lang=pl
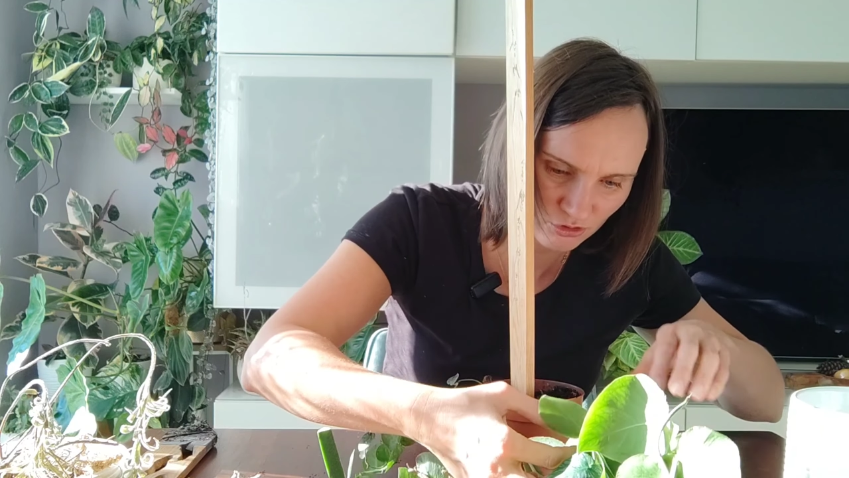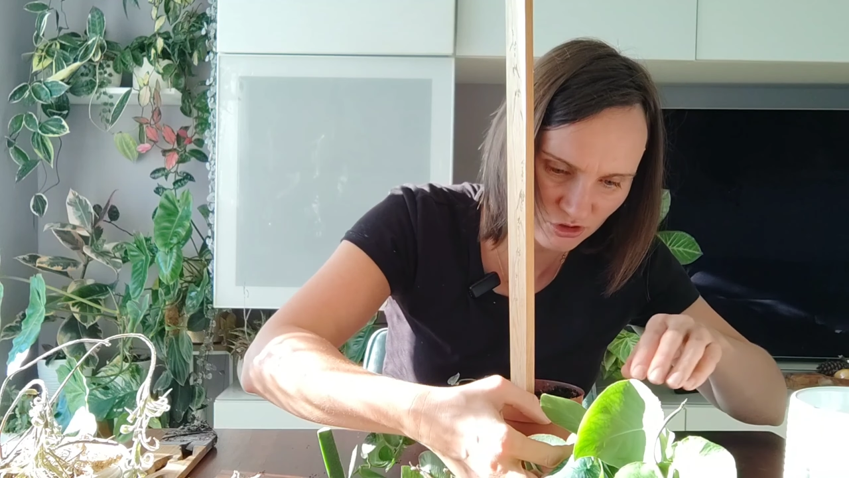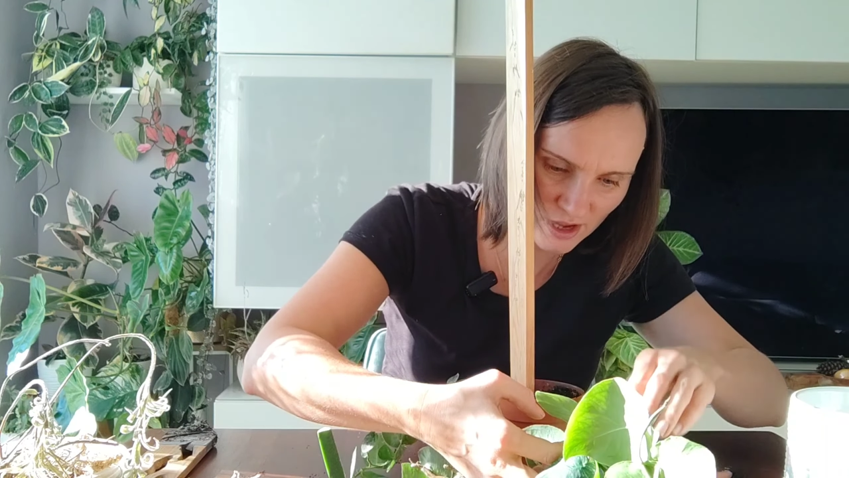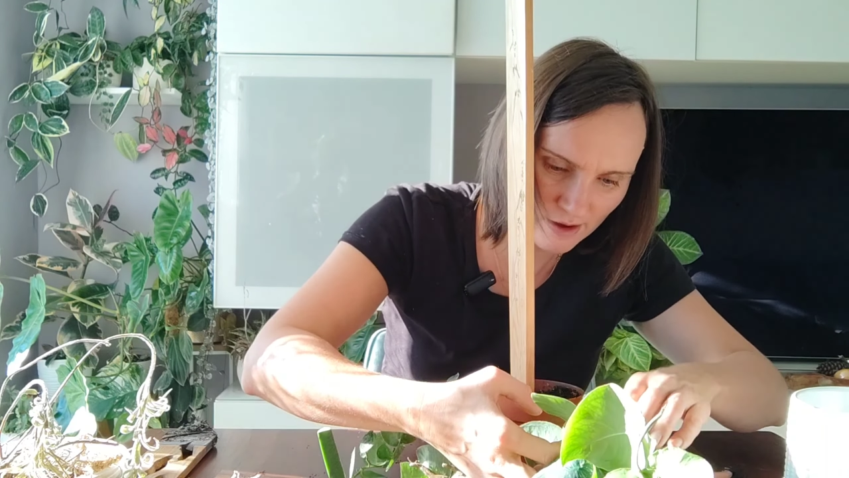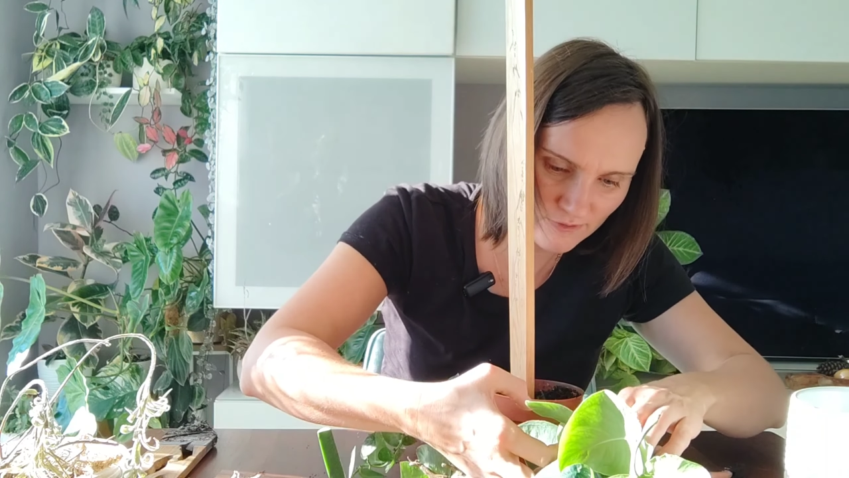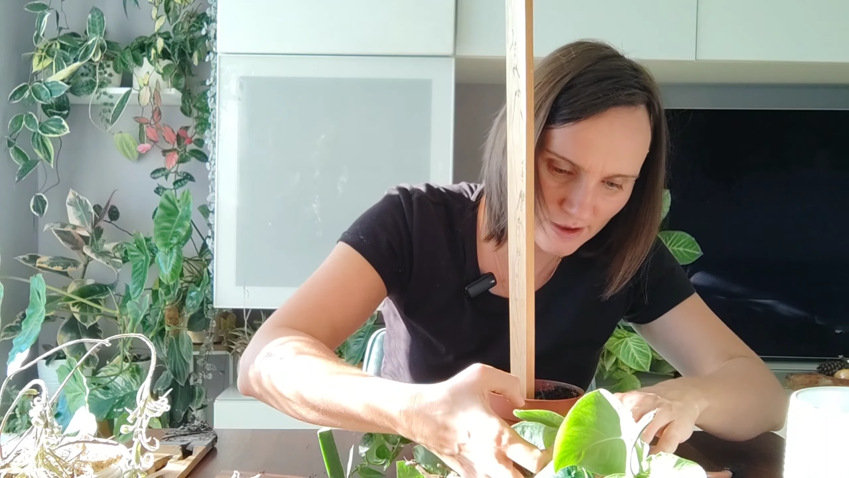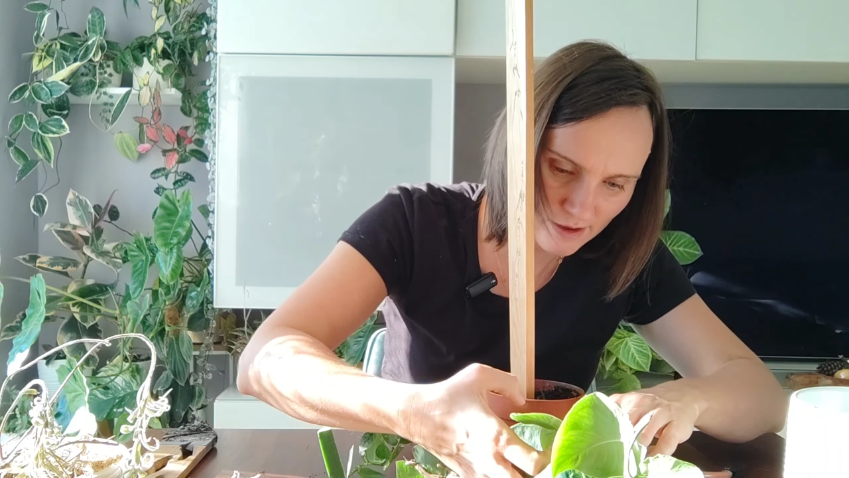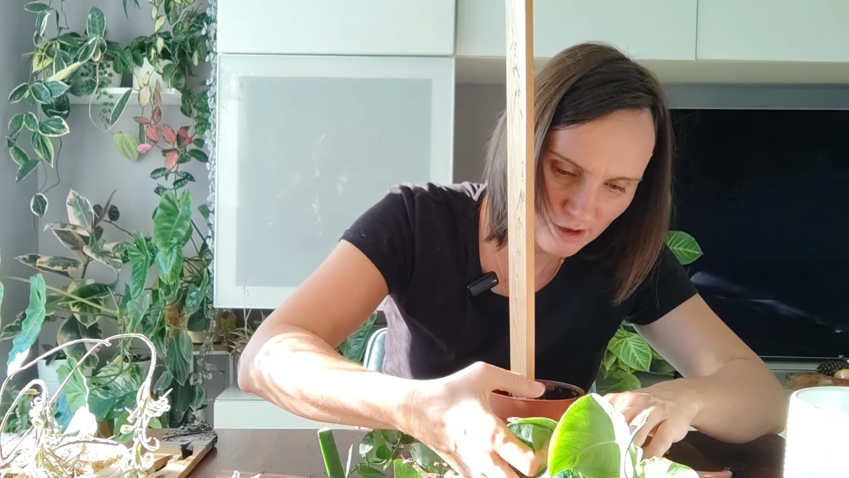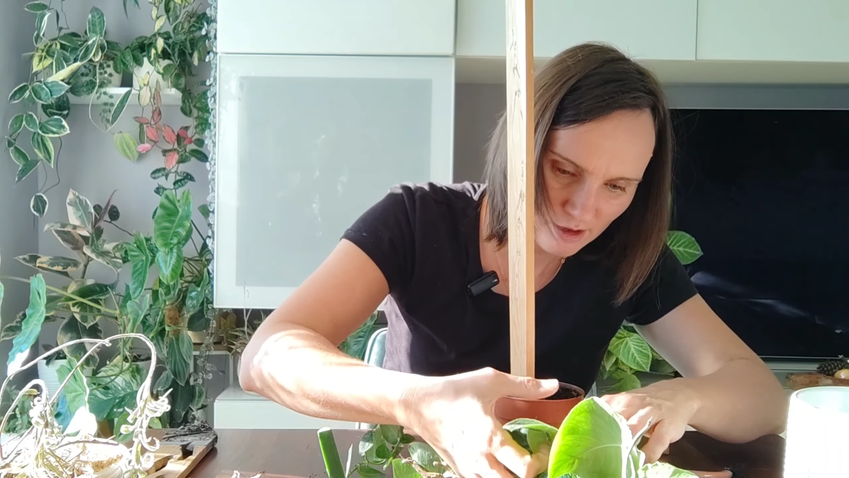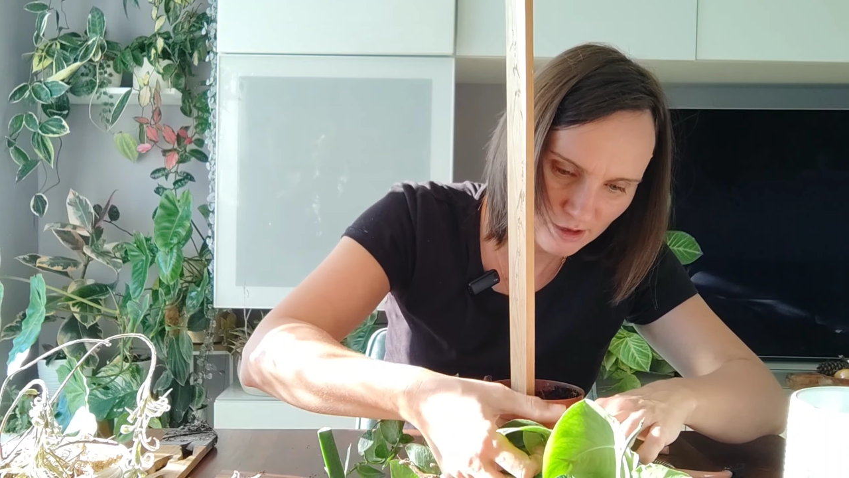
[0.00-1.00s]
zostawię.
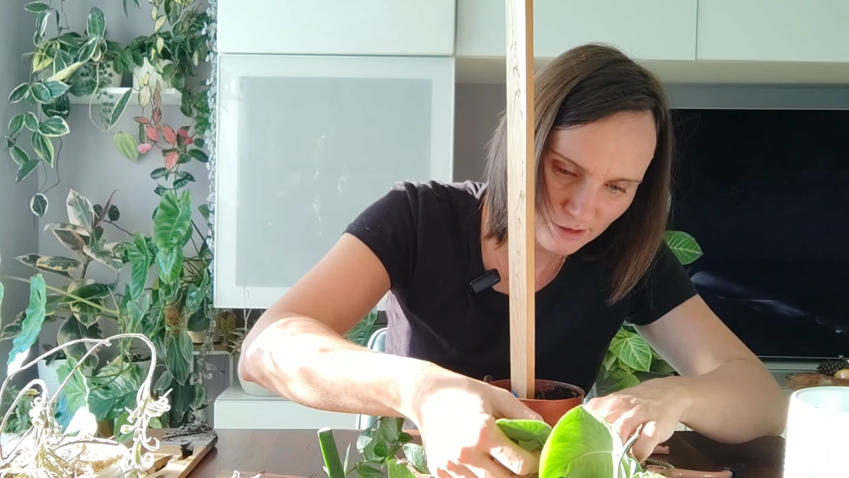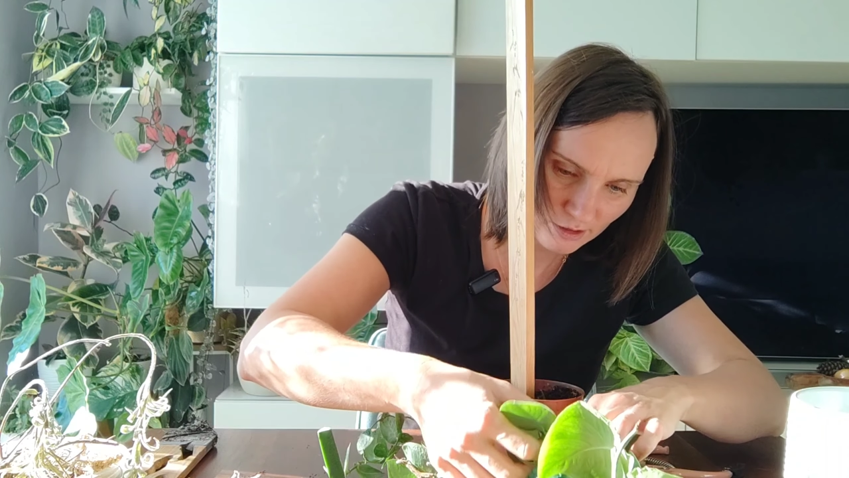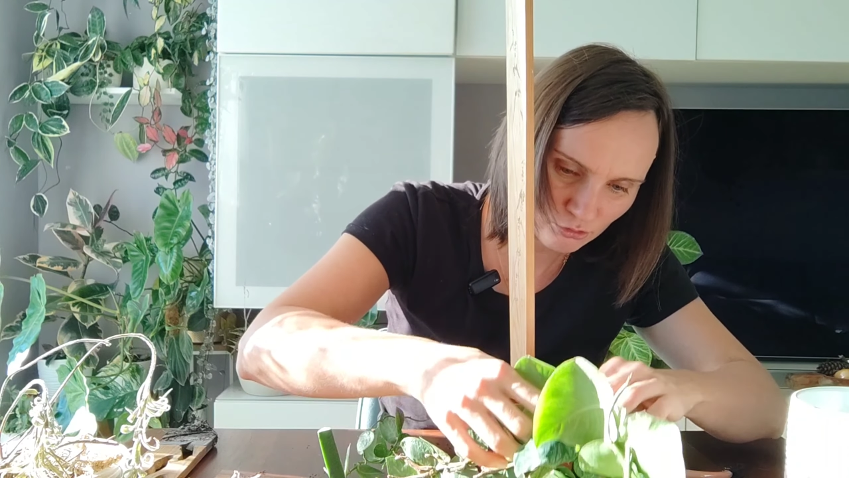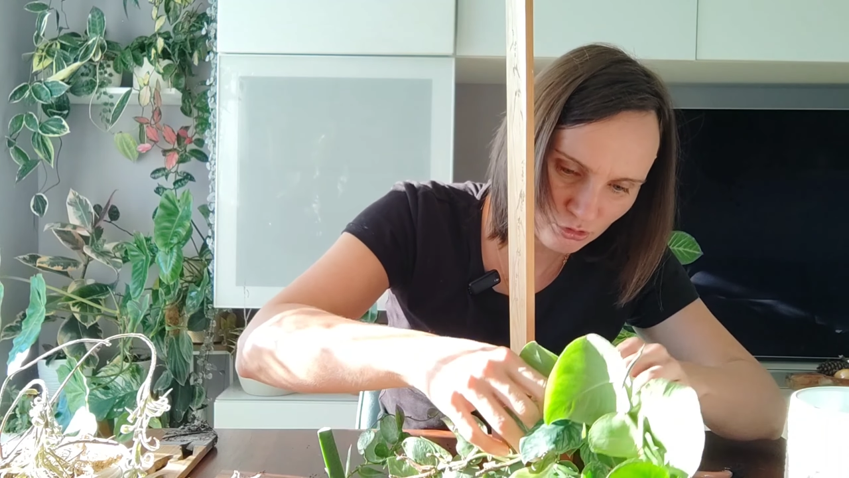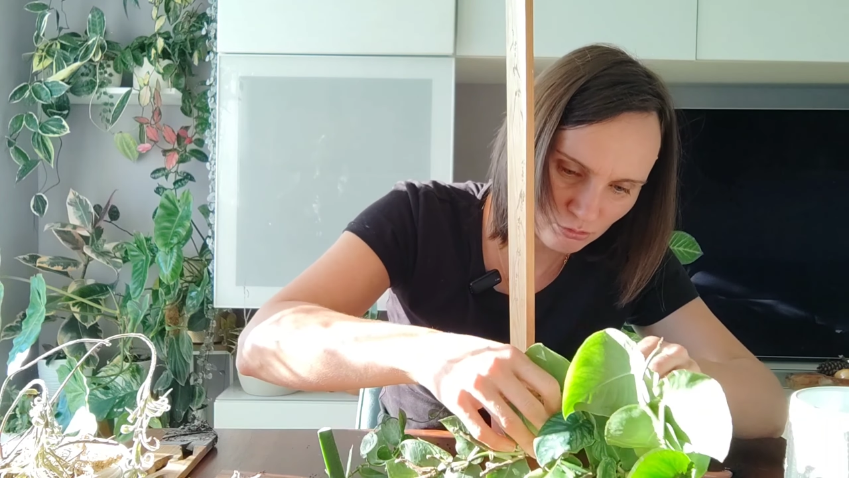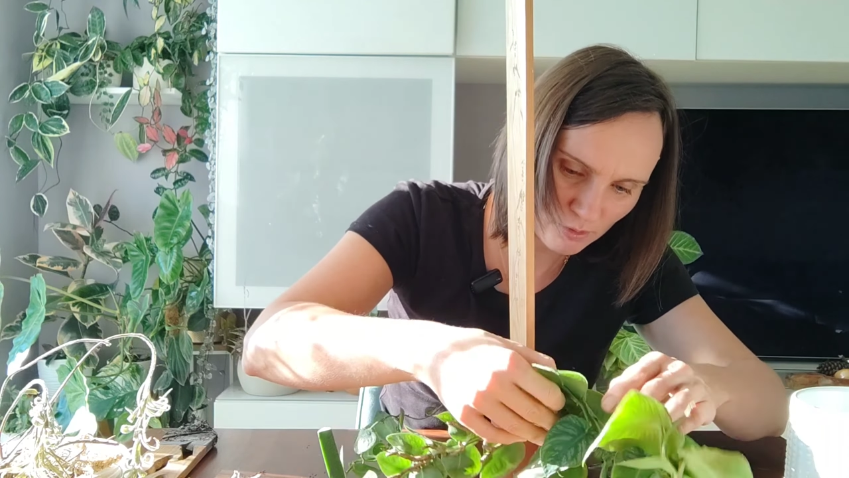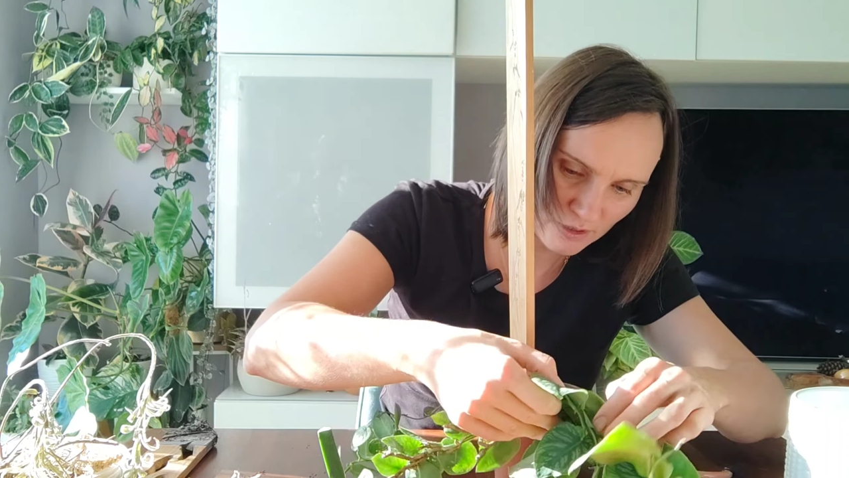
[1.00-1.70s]
Tak, to są